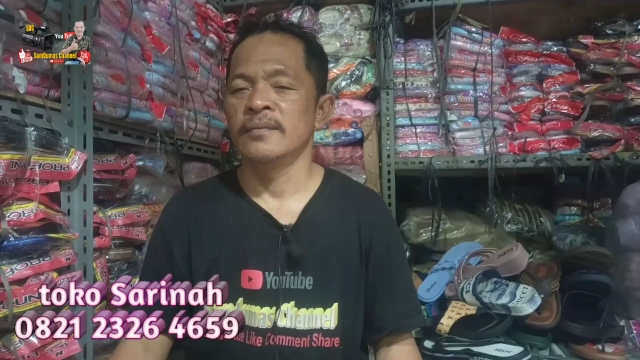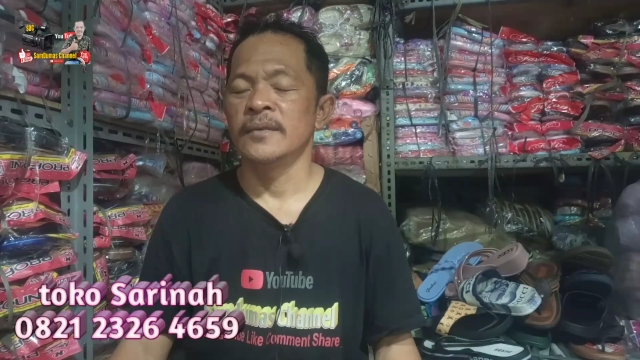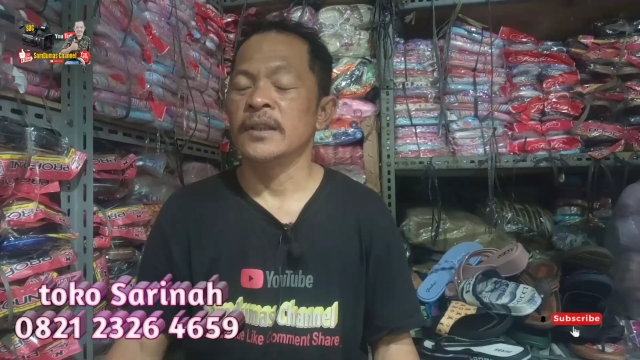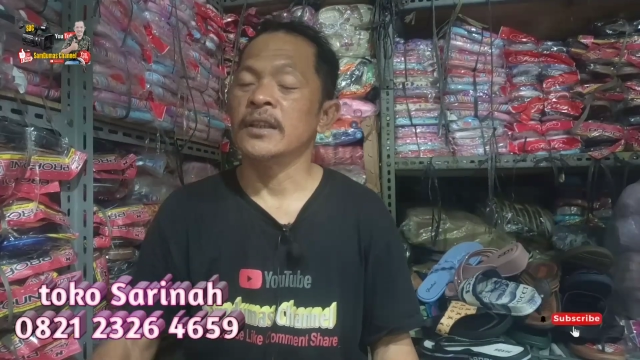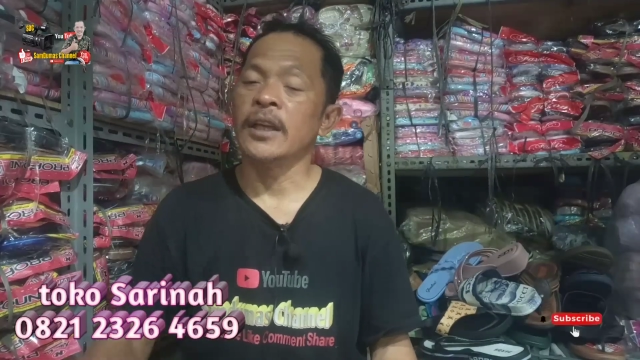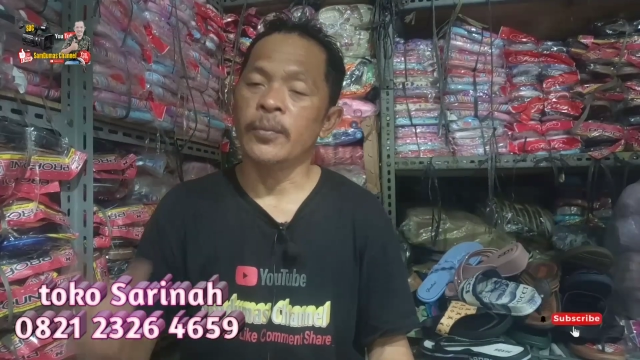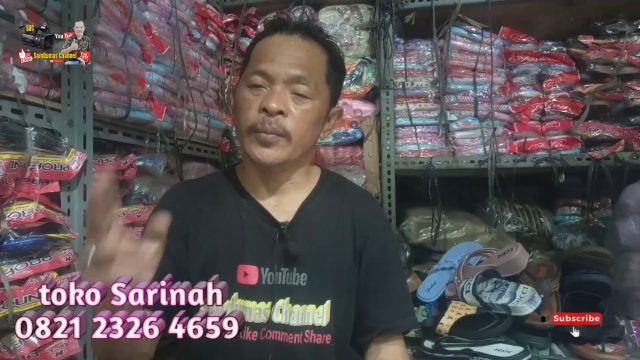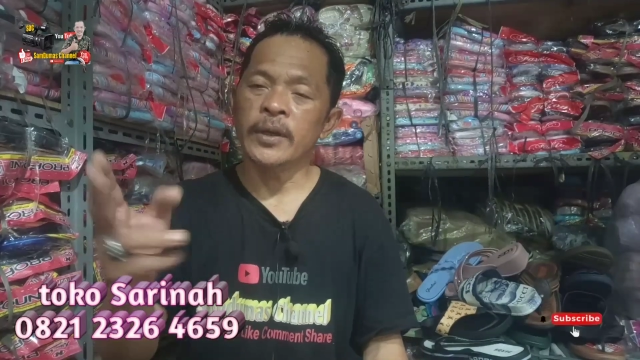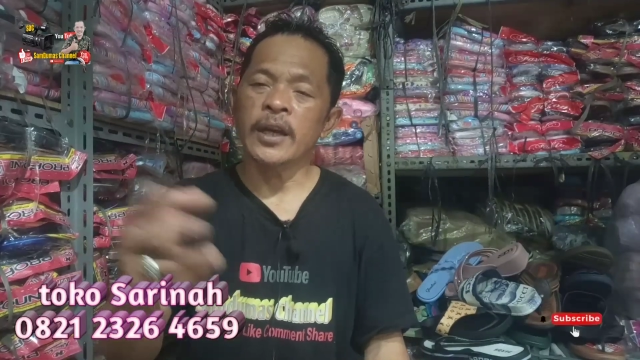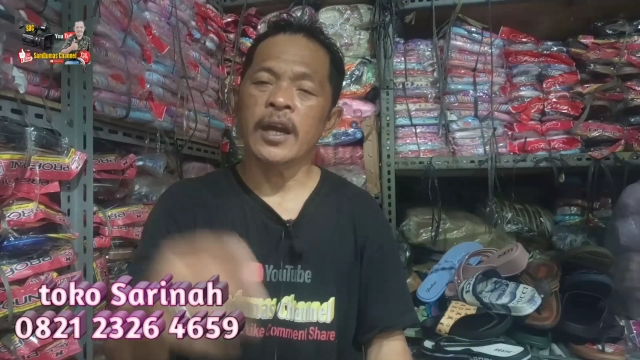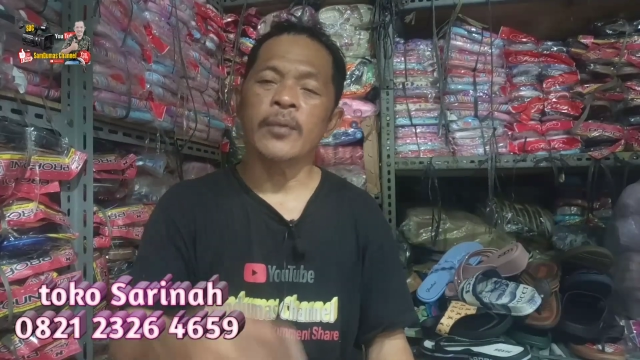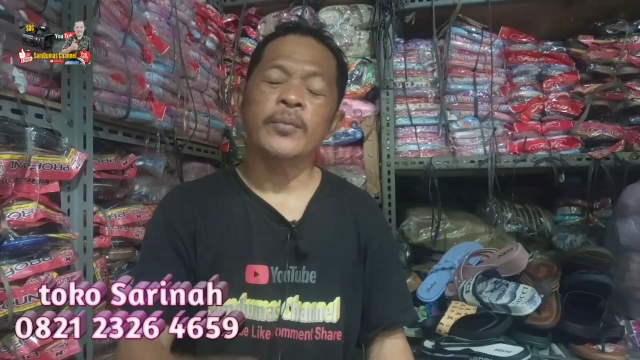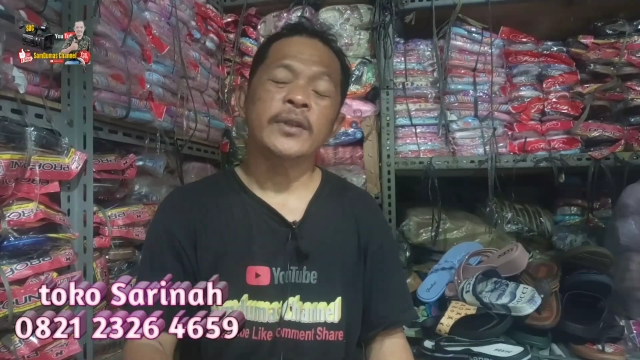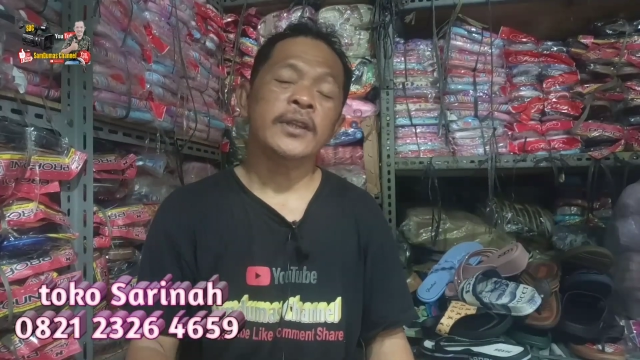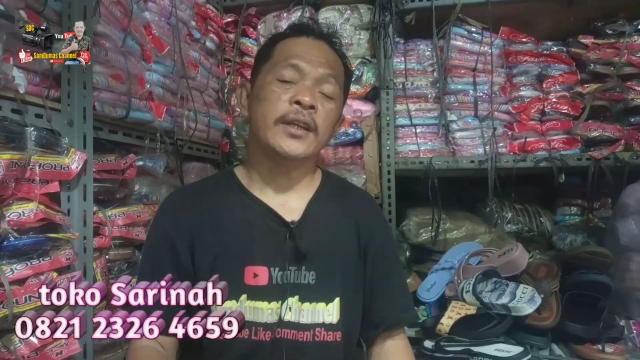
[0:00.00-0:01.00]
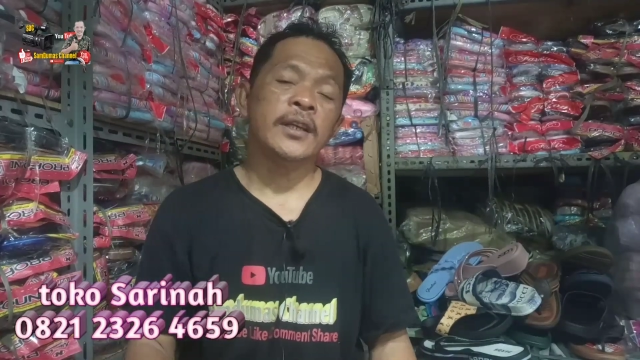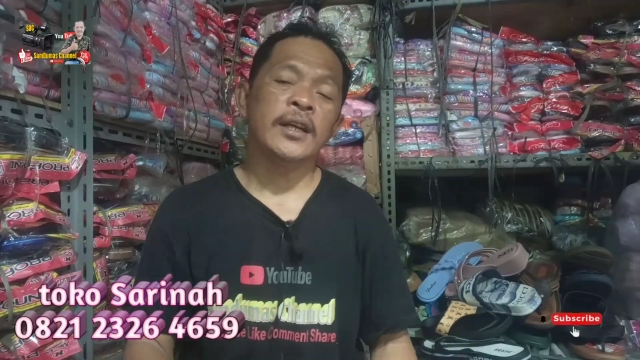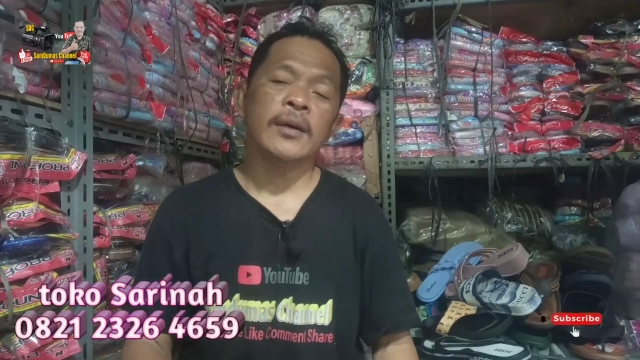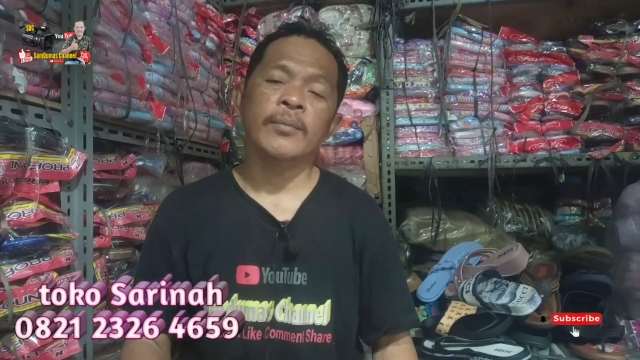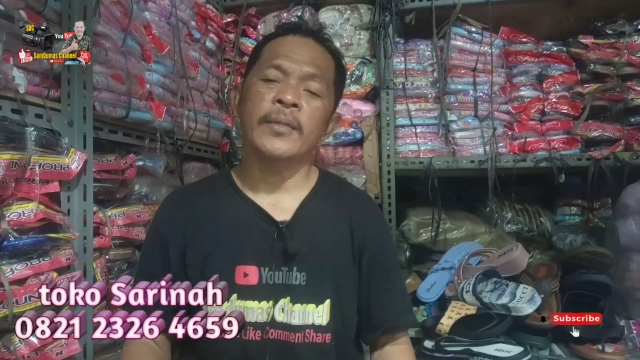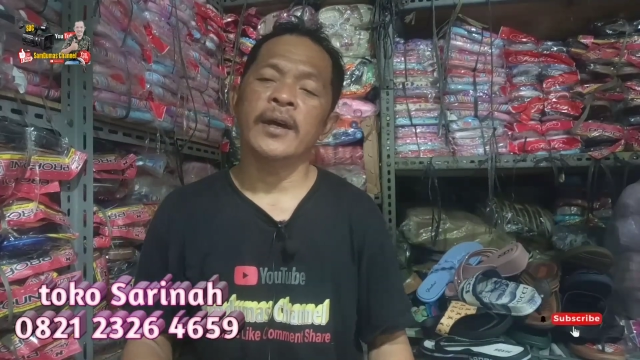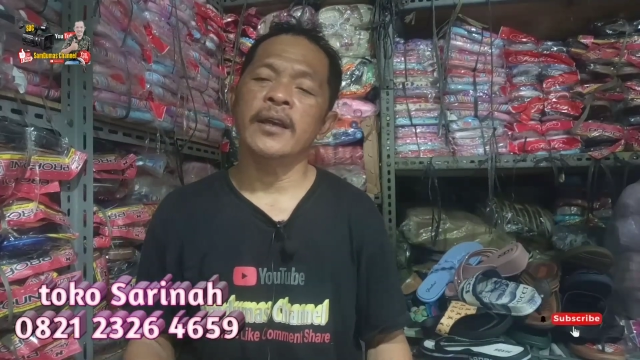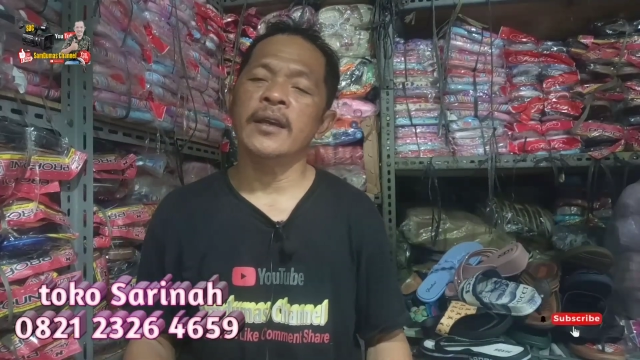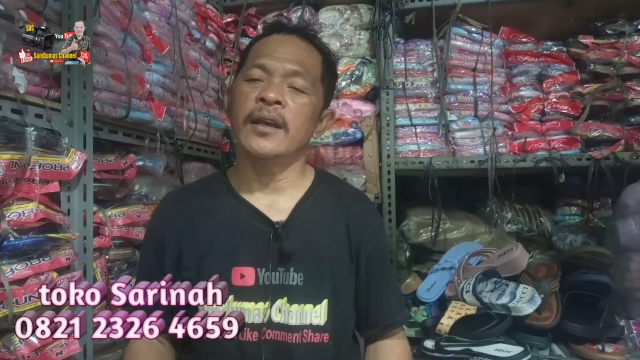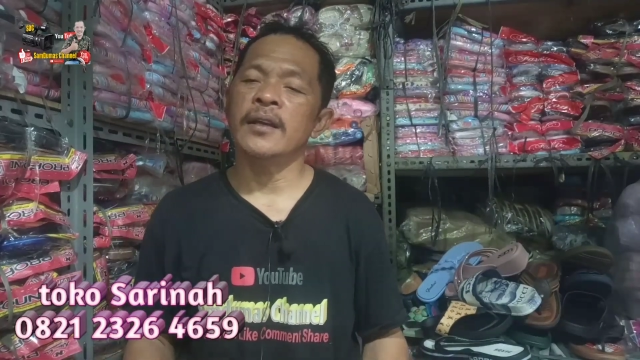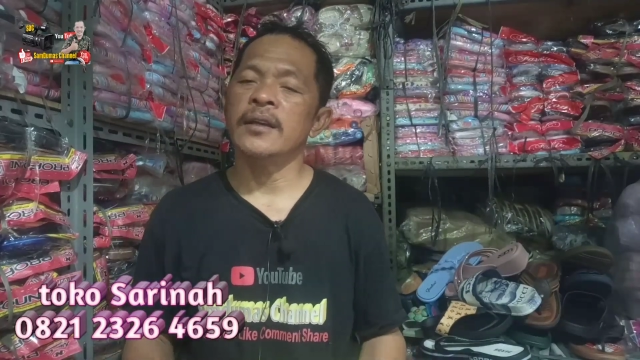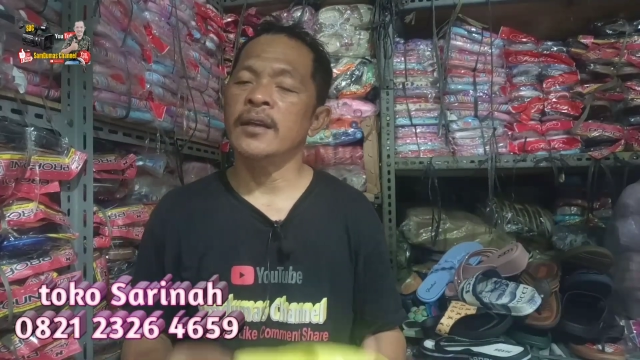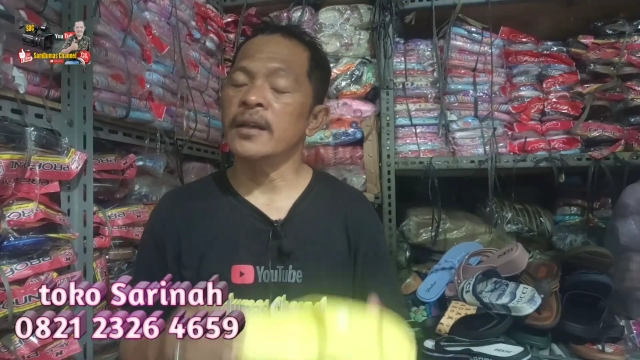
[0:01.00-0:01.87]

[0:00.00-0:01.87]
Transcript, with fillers: tetapi kami tidak melayani